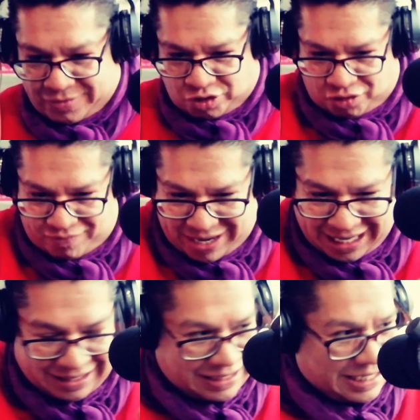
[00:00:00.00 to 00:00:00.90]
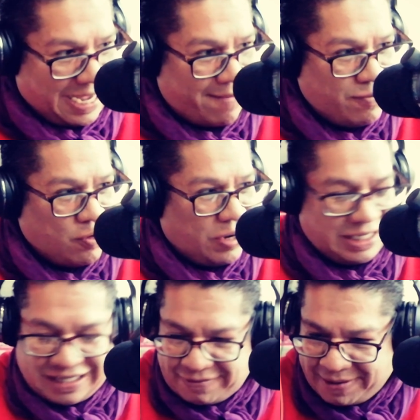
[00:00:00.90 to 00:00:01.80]
tomar ese cambio,
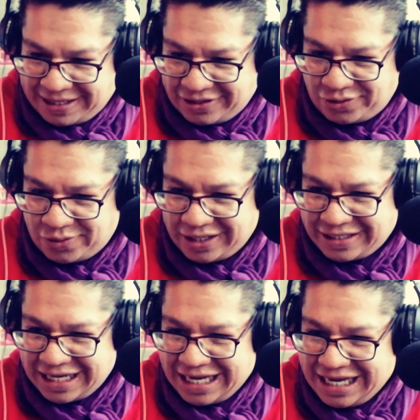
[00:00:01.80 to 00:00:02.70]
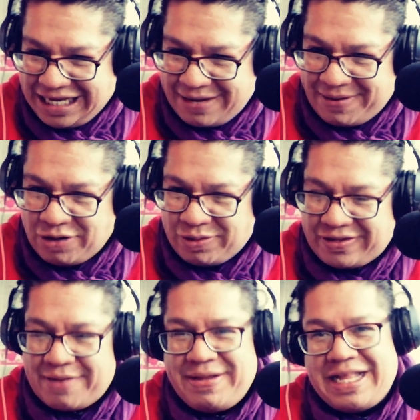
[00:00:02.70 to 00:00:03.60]
esas bendiciones y llevar
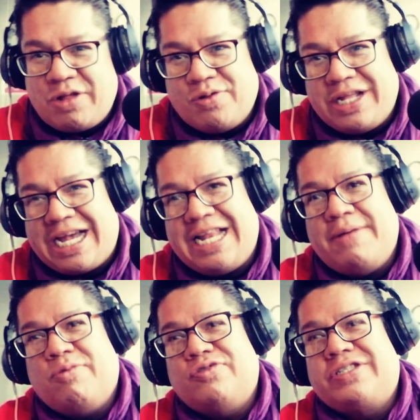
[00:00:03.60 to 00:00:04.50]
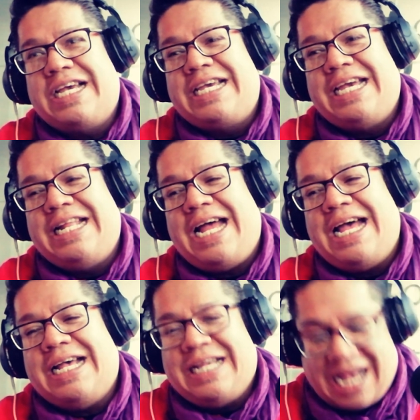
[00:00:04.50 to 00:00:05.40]
nuestra vida a donde queremos que
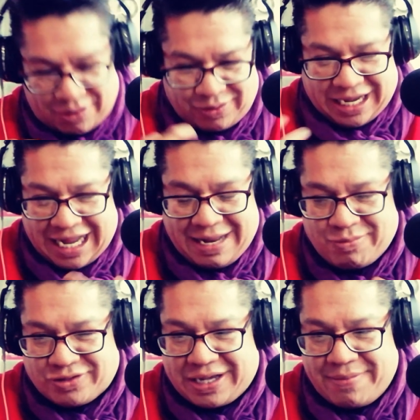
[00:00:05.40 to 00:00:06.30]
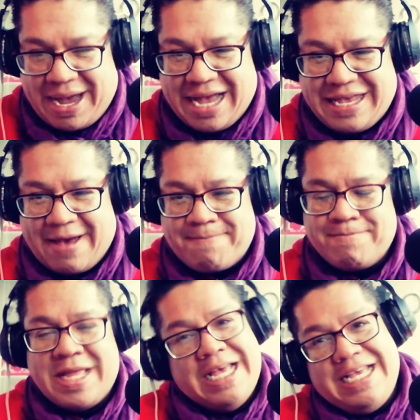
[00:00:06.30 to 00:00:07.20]
quiera, a donde queremos que vaya.
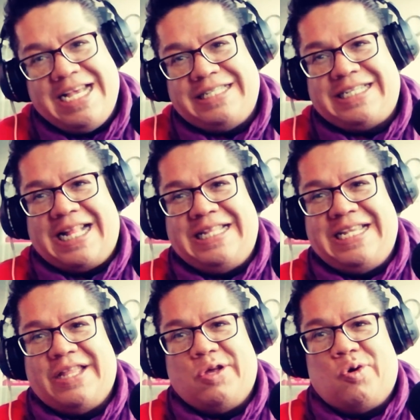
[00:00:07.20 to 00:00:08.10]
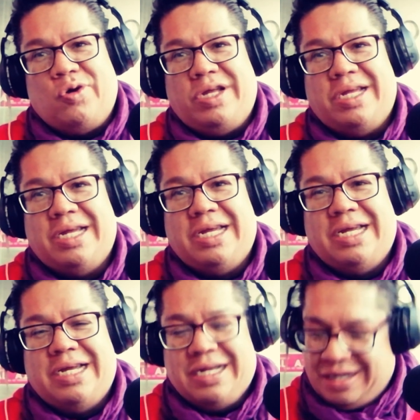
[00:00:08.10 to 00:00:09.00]
Y es que al de hoy
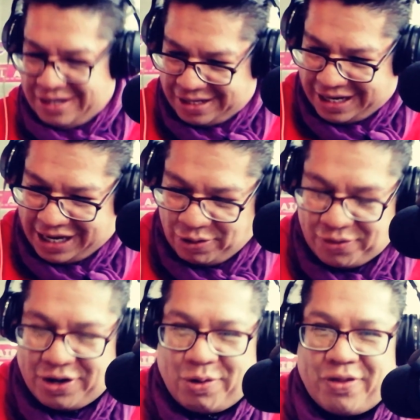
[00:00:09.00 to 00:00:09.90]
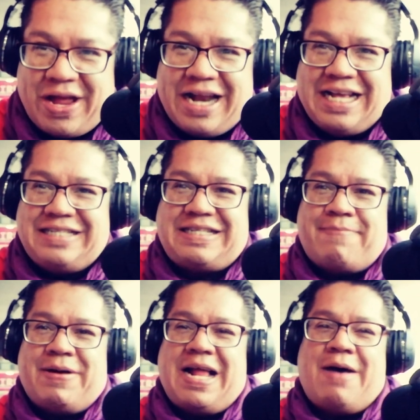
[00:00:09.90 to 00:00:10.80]
le quiero recordar esta
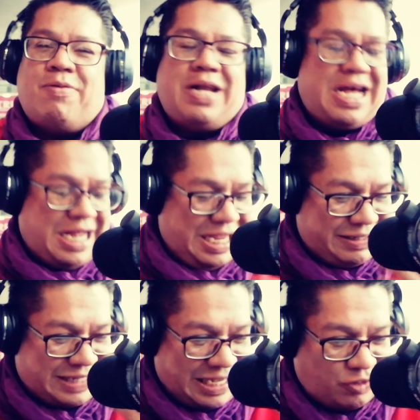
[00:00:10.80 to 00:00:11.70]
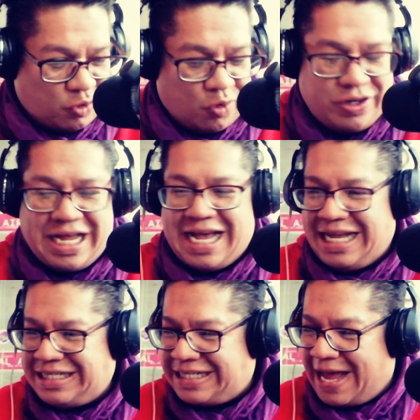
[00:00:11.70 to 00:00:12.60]
parábola, esta historia,
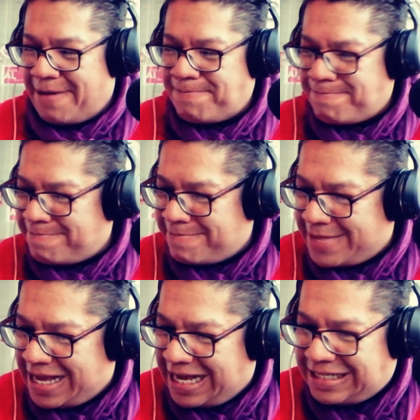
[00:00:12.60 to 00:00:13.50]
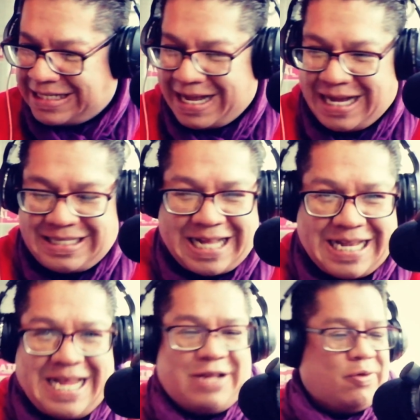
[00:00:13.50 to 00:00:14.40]
esta este, esta
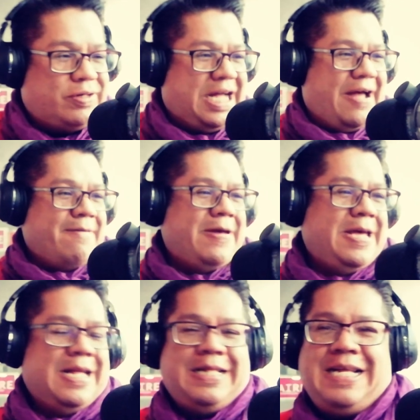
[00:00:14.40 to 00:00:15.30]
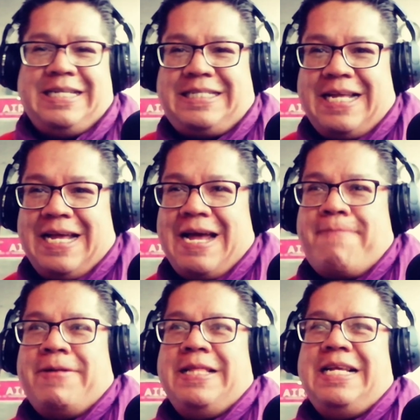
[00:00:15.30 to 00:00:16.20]
anécdota de este
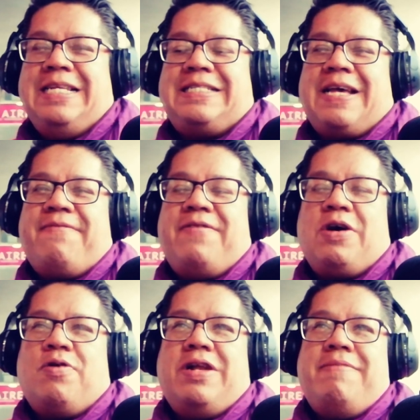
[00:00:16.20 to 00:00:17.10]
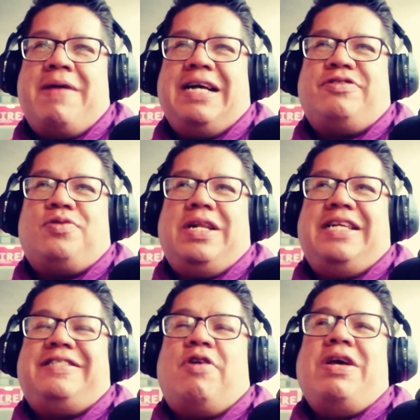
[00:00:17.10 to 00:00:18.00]
aprendiz que fue con el maestro y le
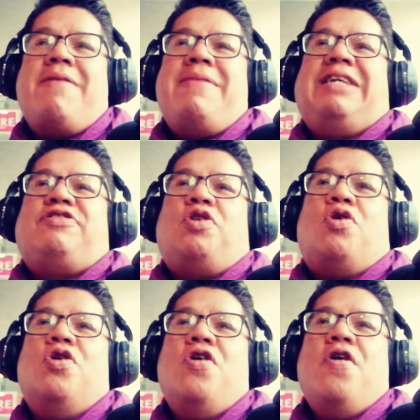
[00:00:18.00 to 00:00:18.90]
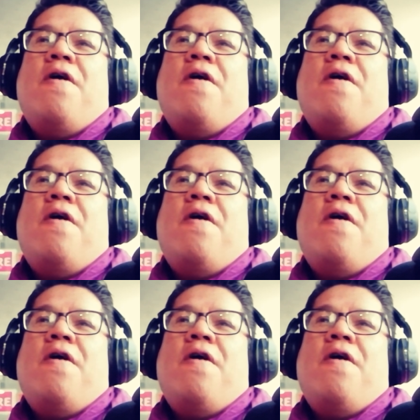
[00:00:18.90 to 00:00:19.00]
dice, oiga maestro,